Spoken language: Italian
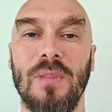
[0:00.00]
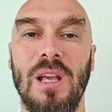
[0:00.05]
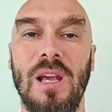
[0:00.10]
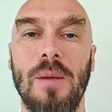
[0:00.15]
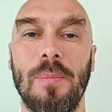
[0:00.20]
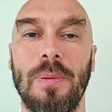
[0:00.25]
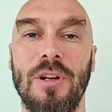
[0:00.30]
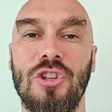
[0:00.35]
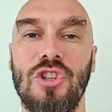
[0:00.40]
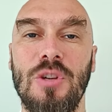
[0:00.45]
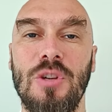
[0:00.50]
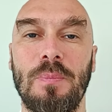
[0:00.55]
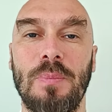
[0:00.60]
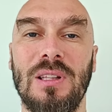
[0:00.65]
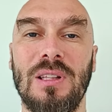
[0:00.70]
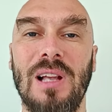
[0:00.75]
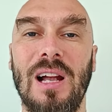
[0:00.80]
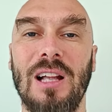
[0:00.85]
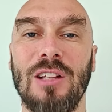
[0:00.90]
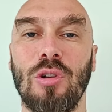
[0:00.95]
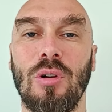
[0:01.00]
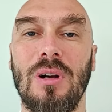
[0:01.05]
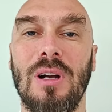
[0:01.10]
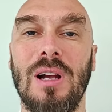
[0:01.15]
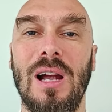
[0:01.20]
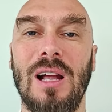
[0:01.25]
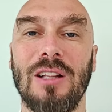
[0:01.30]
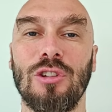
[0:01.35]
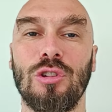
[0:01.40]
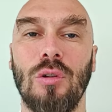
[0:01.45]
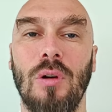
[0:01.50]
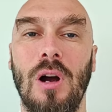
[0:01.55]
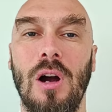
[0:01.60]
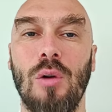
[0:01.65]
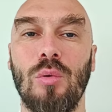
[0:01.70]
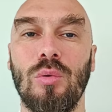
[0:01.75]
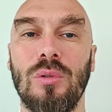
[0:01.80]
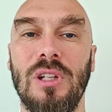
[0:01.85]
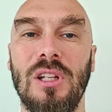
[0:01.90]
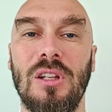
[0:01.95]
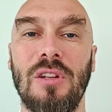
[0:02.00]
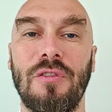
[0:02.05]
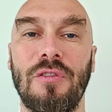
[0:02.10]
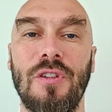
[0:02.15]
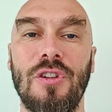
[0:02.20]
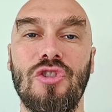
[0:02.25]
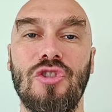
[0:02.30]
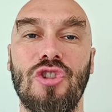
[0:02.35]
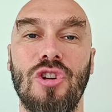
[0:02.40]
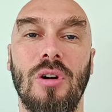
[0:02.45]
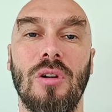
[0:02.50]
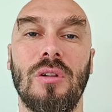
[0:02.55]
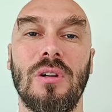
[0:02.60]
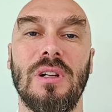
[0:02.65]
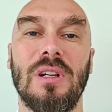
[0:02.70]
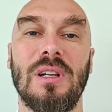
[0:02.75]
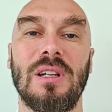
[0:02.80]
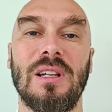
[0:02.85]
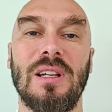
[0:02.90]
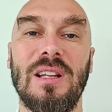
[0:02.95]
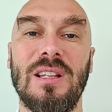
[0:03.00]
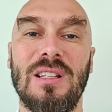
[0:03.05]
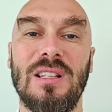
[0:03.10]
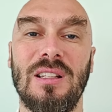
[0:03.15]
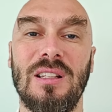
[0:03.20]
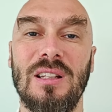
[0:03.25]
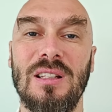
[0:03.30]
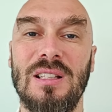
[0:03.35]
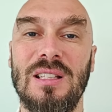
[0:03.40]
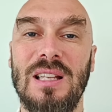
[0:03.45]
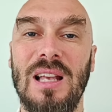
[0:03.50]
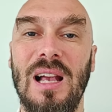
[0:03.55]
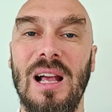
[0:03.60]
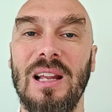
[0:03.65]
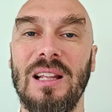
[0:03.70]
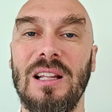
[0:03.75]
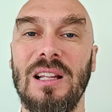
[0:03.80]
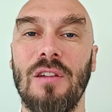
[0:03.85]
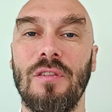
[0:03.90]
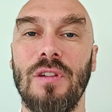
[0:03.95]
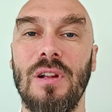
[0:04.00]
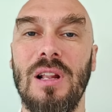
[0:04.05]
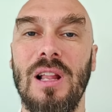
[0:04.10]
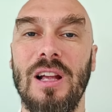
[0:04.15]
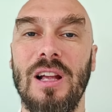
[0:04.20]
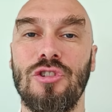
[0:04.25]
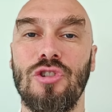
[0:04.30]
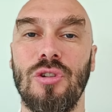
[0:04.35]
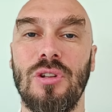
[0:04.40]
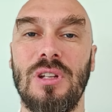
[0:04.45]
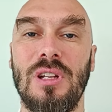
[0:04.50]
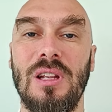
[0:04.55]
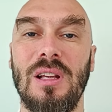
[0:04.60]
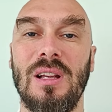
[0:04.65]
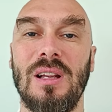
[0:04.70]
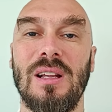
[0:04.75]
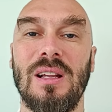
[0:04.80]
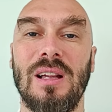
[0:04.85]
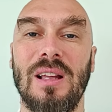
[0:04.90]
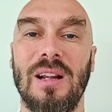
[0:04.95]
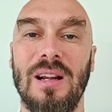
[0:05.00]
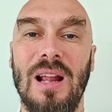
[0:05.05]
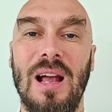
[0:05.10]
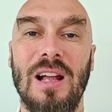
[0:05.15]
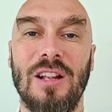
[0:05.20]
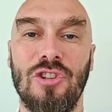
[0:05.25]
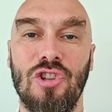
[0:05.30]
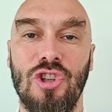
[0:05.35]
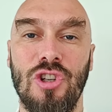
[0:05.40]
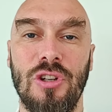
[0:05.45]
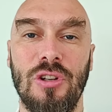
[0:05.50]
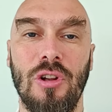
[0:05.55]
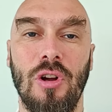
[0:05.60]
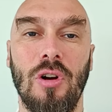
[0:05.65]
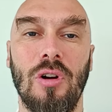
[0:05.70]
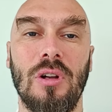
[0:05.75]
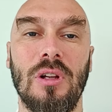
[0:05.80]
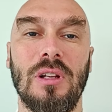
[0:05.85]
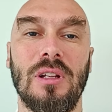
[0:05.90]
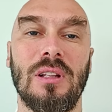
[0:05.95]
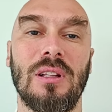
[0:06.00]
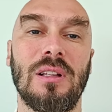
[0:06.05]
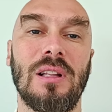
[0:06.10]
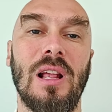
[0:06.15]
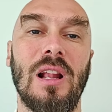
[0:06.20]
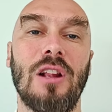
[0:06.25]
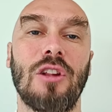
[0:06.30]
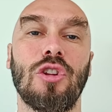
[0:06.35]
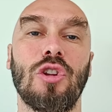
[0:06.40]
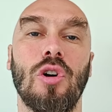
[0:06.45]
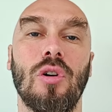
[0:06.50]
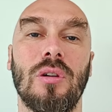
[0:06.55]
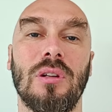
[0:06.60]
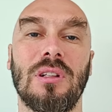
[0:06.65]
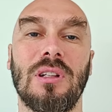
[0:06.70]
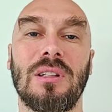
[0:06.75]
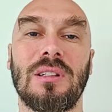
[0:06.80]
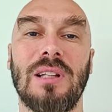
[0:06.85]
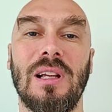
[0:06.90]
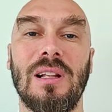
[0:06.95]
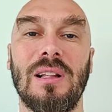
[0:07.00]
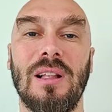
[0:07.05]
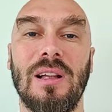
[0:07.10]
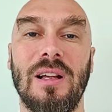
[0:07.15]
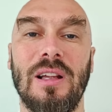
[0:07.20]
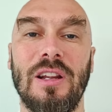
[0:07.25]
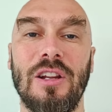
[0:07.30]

e precipitato accanto a un edificio residenziale nel villaggio di Racino, nel nord della